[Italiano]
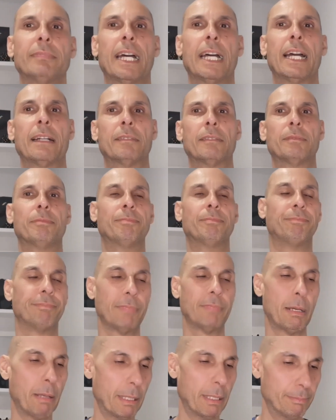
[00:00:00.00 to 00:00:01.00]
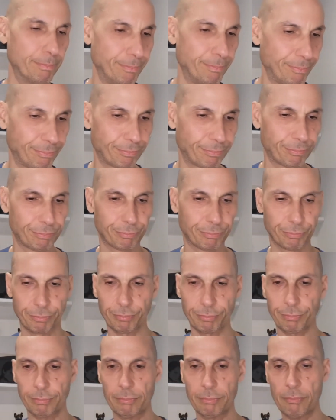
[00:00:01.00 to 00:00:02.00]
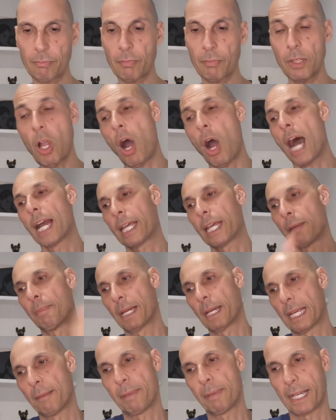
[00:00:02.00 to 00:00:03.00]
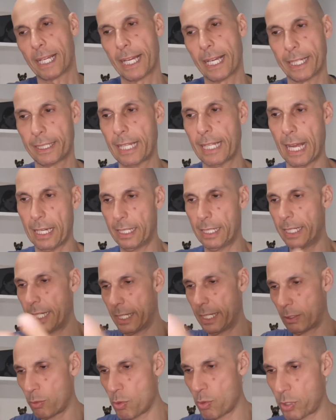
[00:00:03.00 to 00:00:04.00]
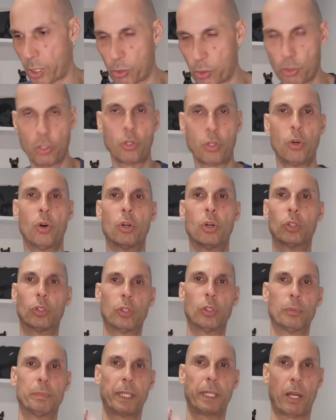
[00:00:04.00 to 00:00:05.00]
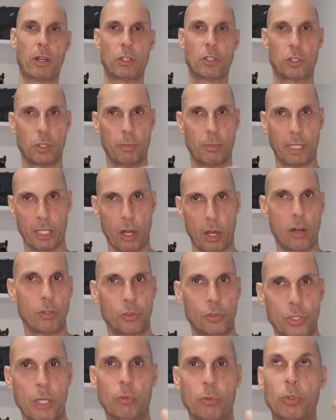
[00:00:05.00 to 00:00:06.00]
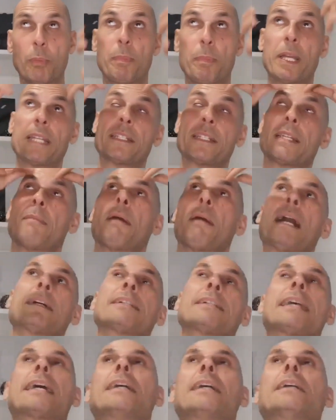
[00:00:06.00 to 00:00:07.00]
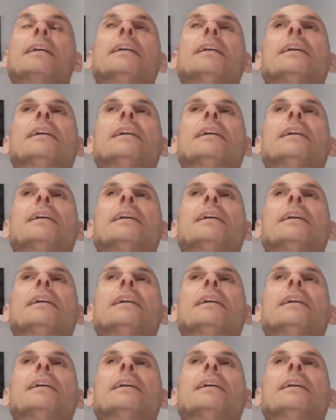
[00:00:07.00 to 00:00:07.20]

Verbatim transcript: Eh, vabbè, no, anche perché per carità lì era un resoconto, però insomma no, cioè uno pensa, ma sai,